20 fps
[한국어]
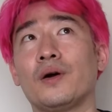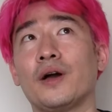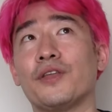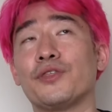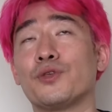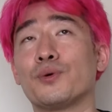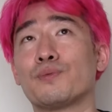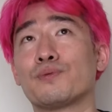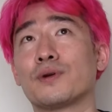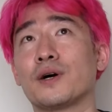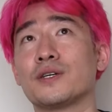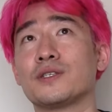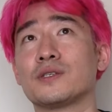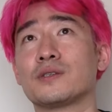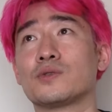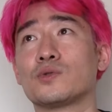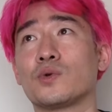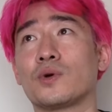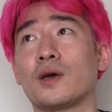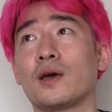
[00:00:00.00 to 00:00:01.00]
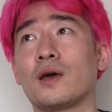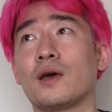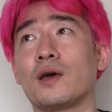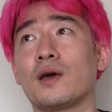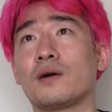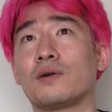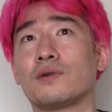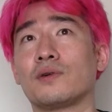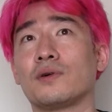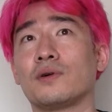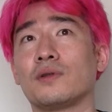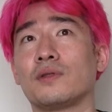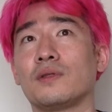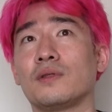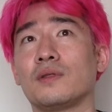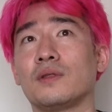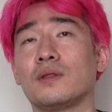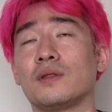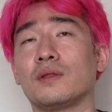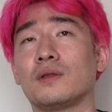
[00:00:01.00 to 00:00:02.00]
엔터프라이즈 쪽에
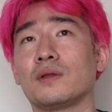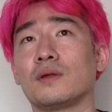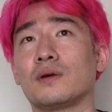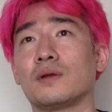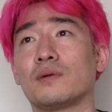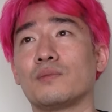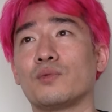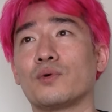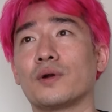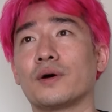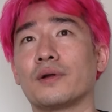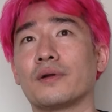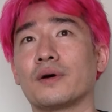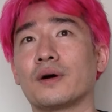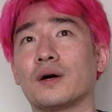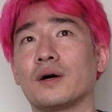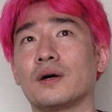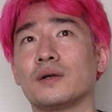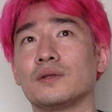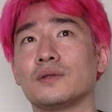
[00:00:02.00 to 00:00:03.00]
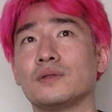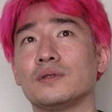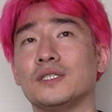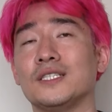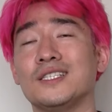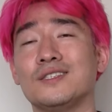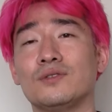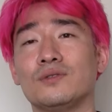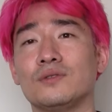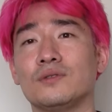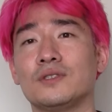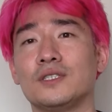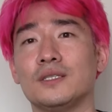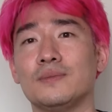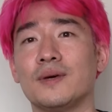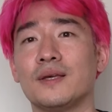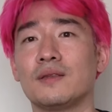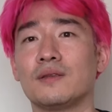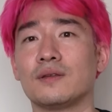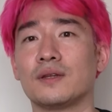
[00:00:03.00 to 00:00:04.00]
그런 그런 뭐라 그럴까 니드
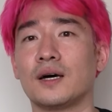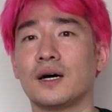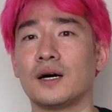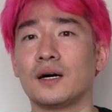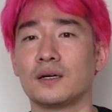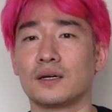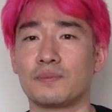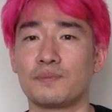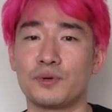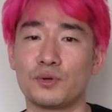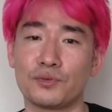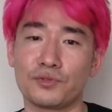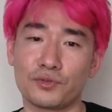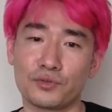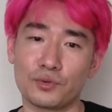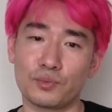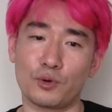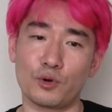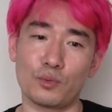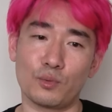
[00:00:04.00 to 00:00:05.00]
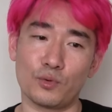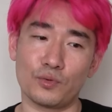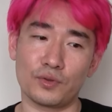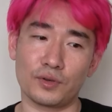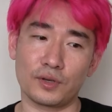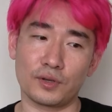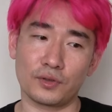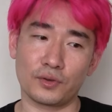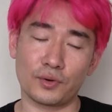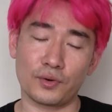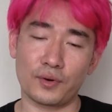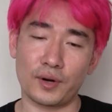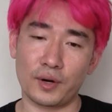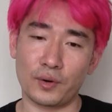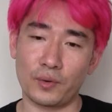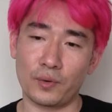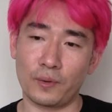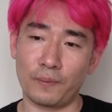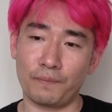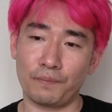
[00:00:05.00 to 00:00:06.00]
디맨드나 그 필요성도 별로 못 느꼈던 것
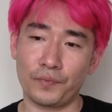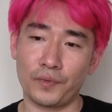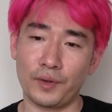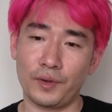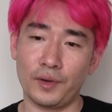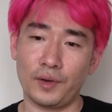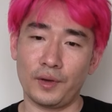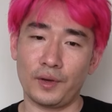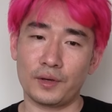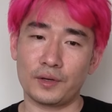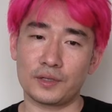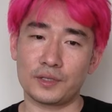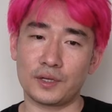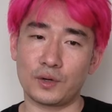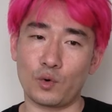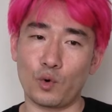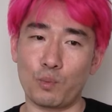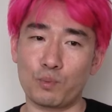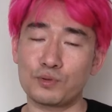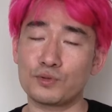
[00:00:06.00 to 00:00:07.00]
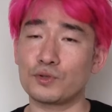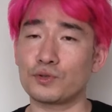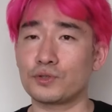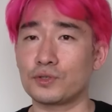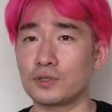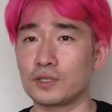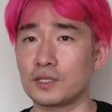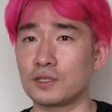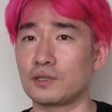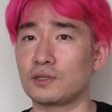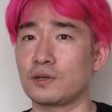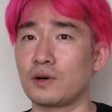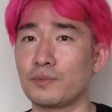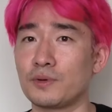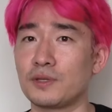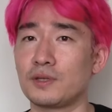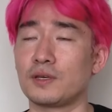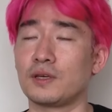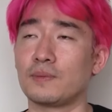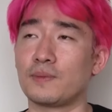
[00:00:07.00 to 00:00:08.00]
같고 그냥 오픈소스
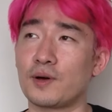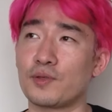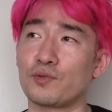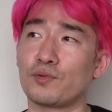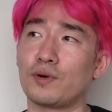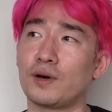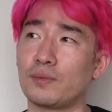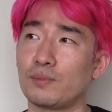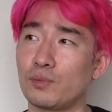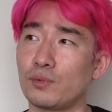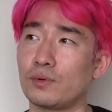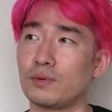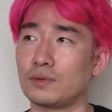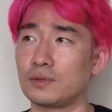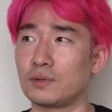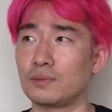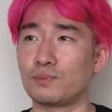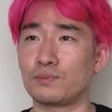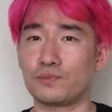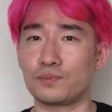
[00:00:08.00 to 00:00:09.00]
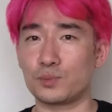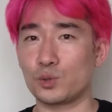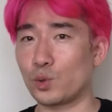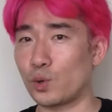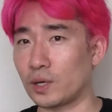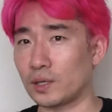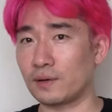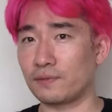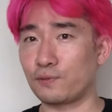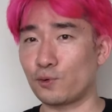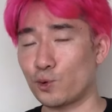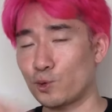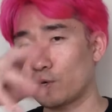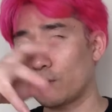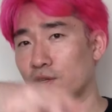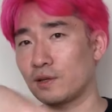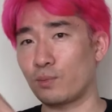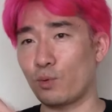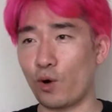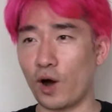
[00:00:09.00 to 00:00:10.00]
커뮤니티 기반으로 한 뭐 이거 이거 하나
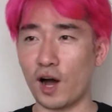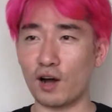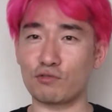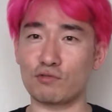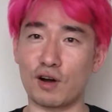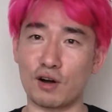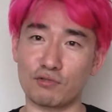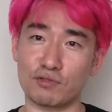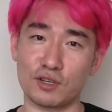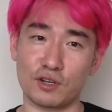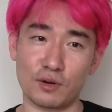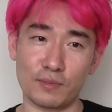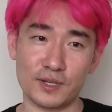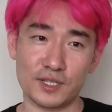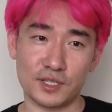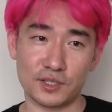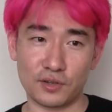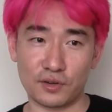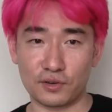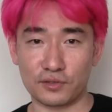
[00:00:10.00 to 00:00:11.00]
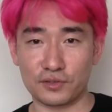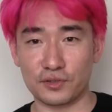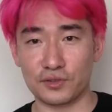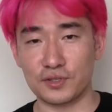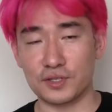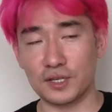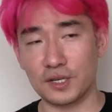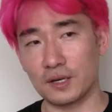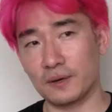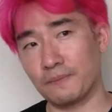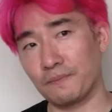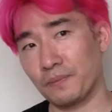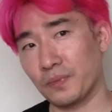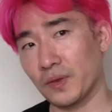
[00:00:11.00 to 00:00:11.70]
포크해서 뭐 하고 하고 이것만 신경 을 썼지